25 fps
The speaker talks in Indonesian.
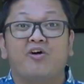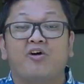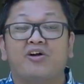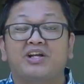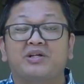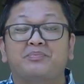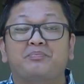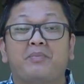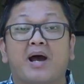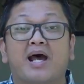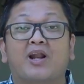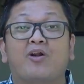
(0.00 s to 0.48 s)
kalau
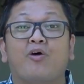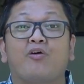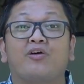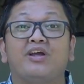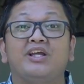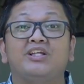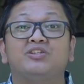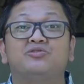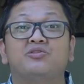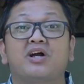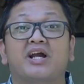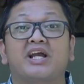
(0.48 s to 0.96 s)
di
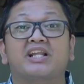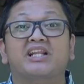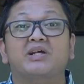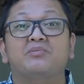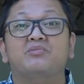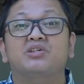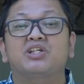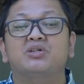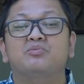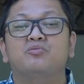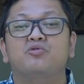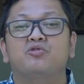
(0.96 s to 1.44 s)
paroki juga kita
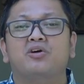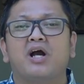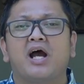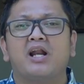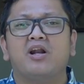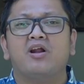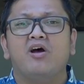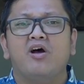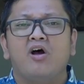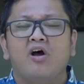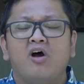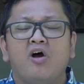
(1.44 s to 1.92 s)

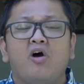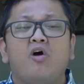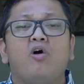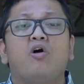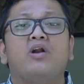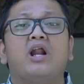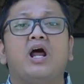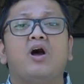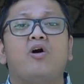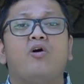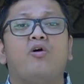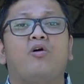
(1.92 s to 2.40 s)
menemukan
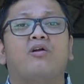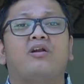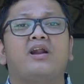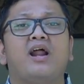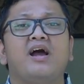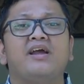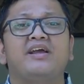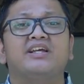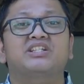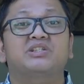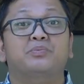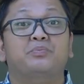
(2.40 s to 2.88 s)

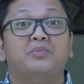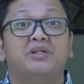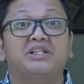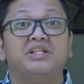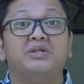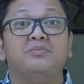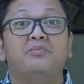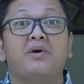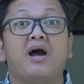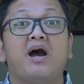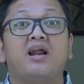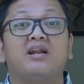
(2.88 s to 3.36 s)
orang-orang yang
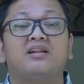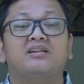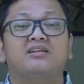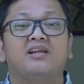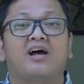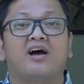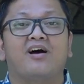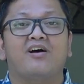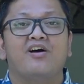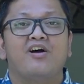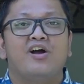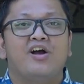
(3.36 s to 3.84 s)
seperti
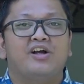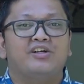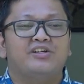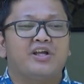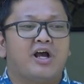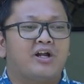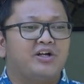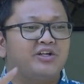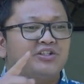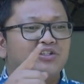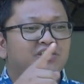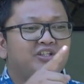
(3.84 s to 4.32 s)
Marta,
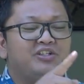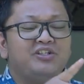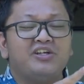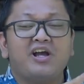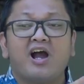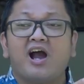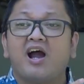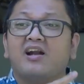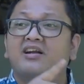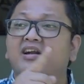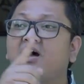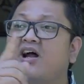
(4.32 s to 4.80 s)
yang di sini
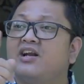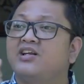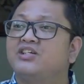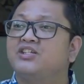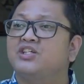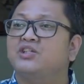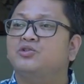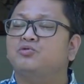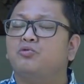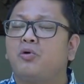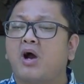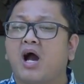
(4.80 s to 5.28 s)
ada, di
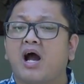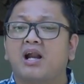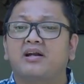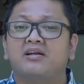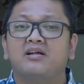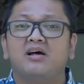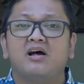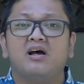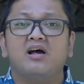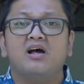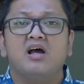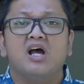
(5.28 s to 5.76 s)
situ
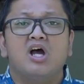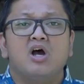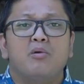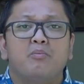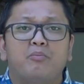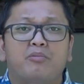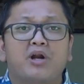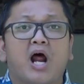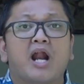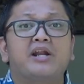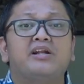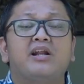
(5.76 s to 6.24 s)
ada,
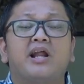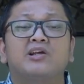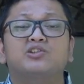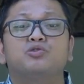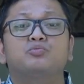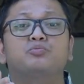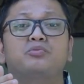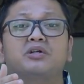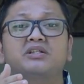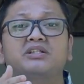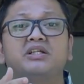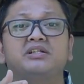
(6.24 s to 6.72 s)
berani
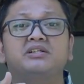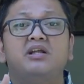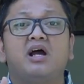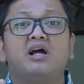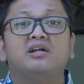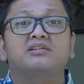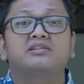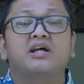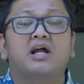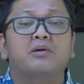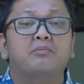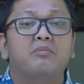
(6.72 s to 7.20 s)
langsung
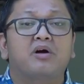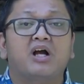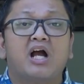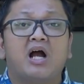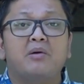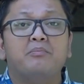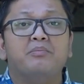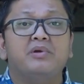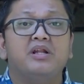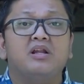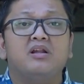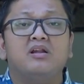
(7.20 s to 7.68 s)
bertindak dan
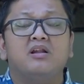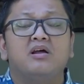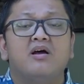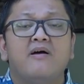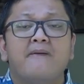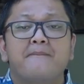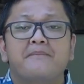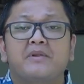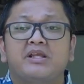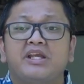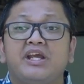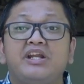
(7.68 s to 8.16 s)
mengambil
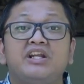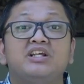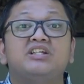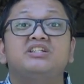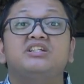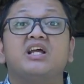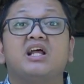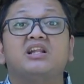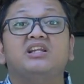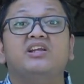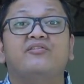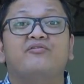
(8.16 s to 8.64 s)

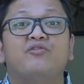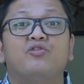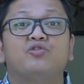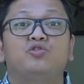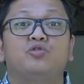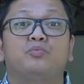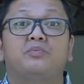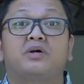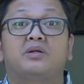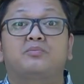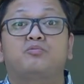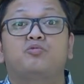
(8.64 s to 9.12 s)
inisiatif
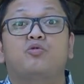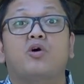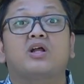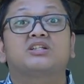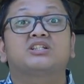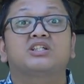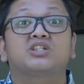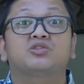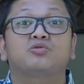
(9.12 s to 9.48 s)
untuk berbuat